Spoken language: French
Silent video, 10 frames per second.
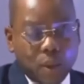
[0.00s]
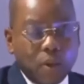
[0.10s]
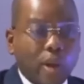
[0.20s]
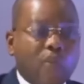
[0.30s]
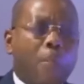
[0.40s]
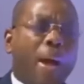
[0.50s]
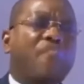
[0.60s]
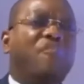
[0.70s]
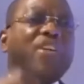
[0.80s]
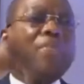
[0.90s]
il ne faut pas
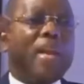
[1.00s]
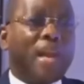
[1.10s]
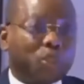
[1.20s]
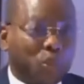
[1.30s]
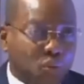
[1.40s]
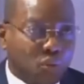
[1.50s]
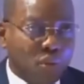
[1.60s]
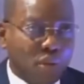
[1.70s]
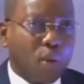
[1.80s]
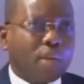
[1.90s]
affirmer les choses.
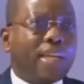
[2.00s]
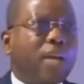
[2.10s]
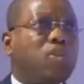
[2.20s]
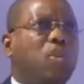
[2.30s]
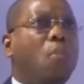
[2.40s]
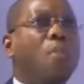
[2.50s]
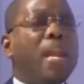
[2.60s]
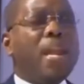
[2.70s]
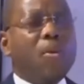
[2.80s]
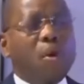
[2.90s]
Quand on dit qu'il y a 2
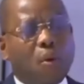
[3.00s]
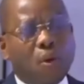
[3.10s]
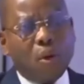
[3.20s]
millions